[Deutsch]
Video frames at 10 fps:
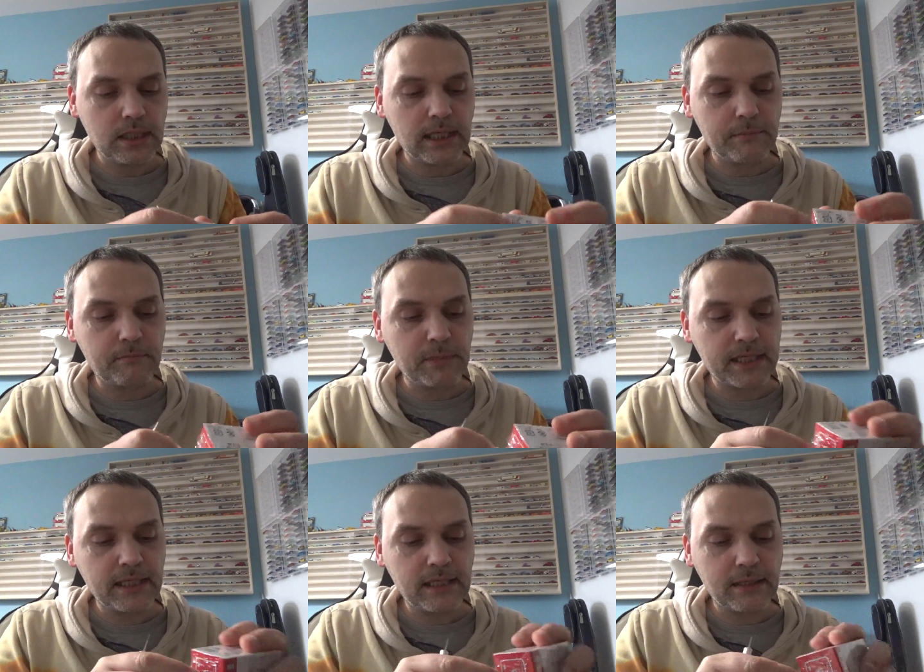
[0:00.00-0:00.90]

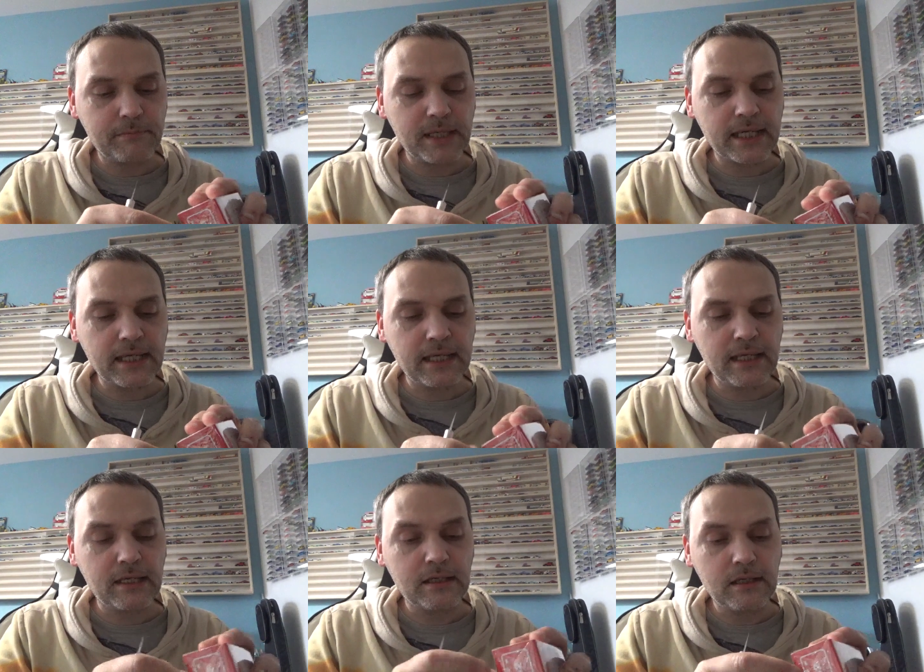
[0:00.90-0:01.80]
Abmache,
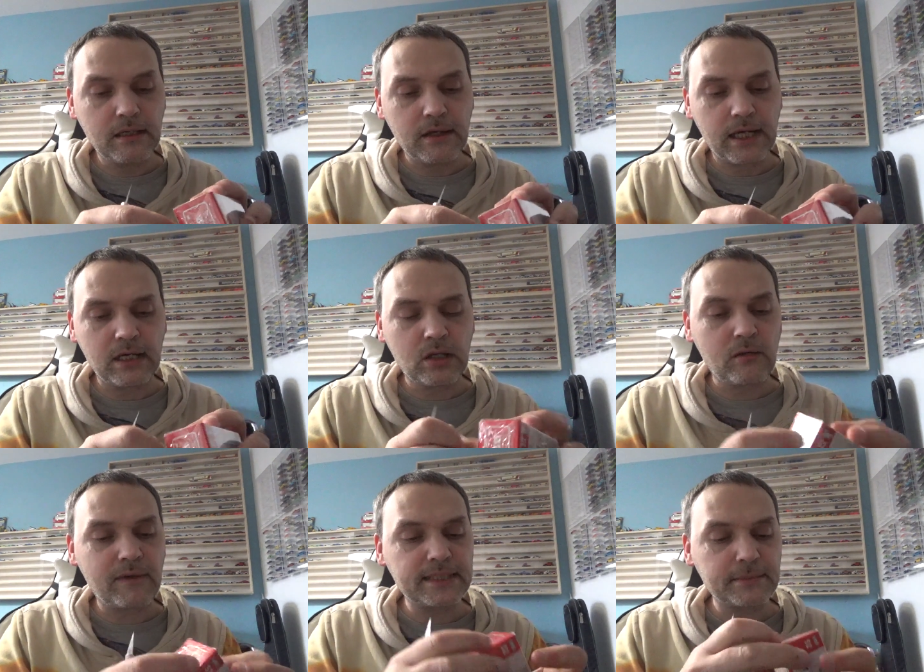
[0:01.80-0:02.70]
abmache.
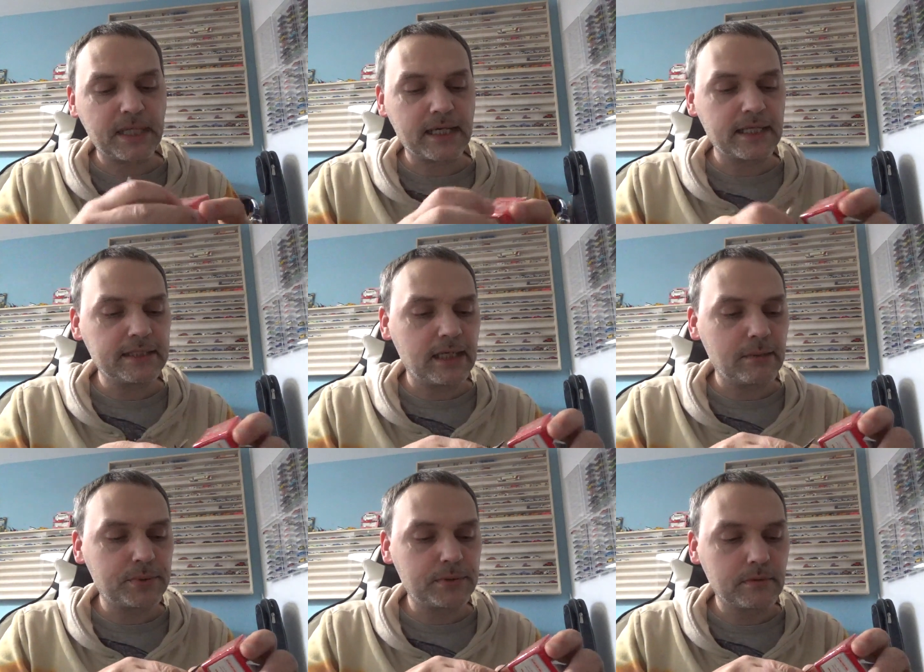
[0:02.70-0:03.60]
Hallo, was machen ab?